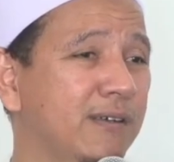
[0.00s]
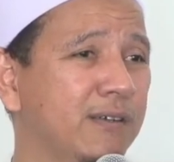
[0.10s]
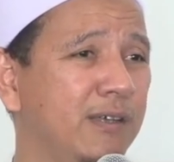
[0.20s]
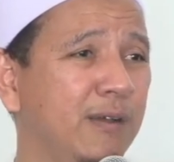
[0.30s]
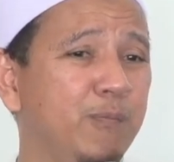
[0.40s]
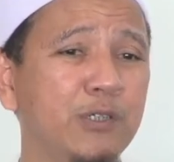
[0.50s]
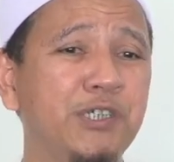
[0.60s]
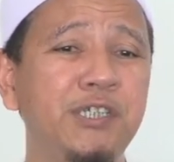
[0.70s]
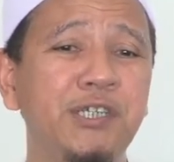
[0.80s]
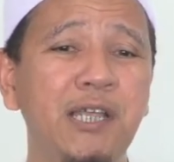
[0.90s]
Ya,
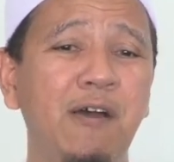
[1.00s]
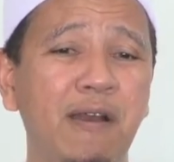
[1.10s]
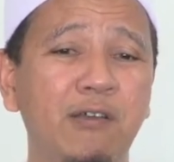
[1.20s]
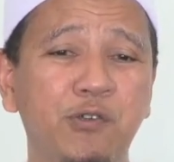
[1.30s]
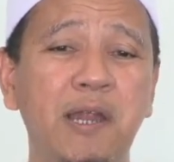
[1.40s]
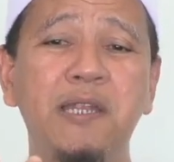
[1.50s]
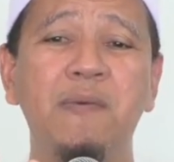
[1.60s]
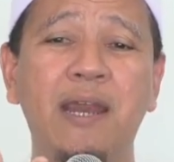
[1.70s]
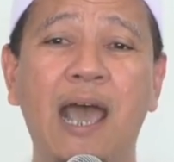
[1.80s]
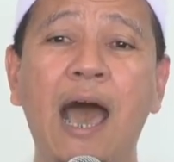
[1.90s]
posisinya orang soleh di
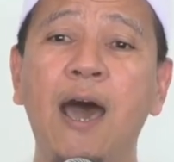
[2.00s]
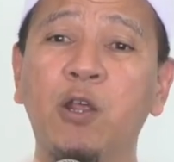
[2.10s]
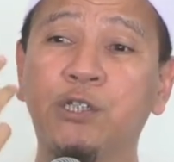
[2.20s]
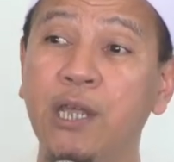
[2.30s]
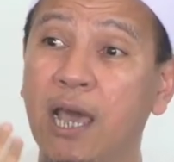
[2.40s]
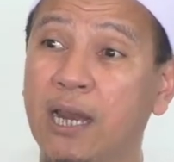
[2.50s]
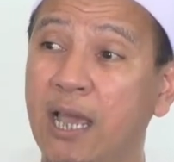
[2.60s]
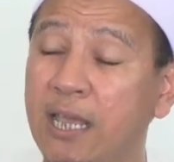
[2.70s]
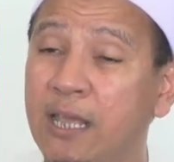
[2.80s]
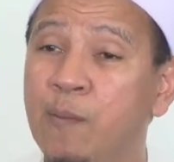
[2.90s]
mana harus
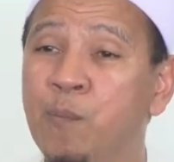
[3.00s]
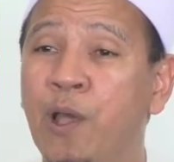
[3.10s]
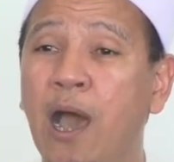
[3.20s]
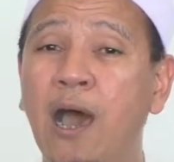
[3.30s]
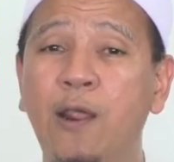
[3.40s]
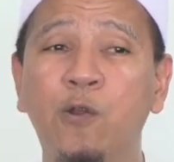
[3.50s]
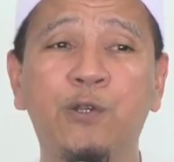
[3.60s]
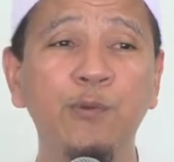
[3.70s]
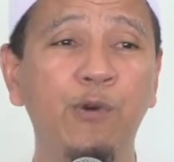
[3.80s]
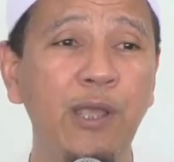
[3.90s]
dihargai,
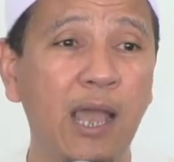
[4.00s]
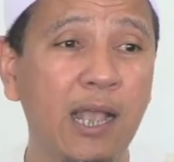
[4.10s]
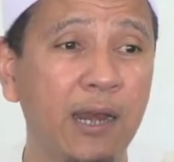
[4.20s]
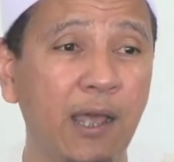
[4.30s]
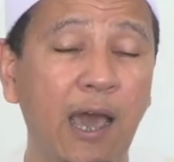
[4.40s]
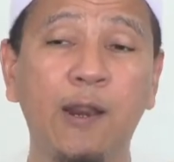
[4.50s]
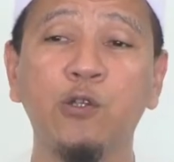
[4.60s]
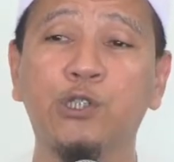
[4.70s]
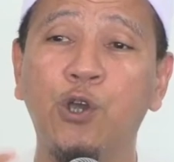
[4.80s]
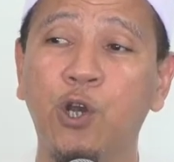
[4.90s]
harus dimuliakan,
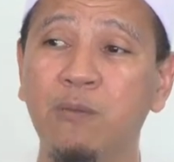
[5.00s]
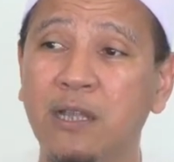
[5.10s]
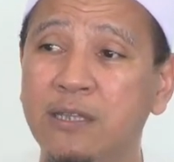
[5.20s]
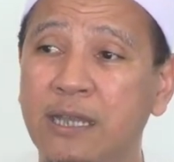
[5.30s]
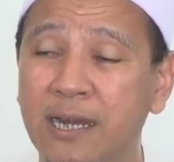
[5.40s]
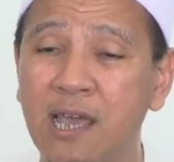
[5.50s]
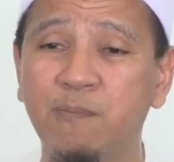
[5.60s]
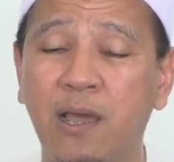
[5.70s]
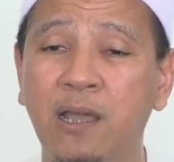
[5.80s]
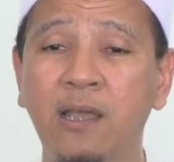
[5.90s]
harus dihormati.
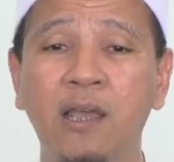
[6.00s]
Kenapa?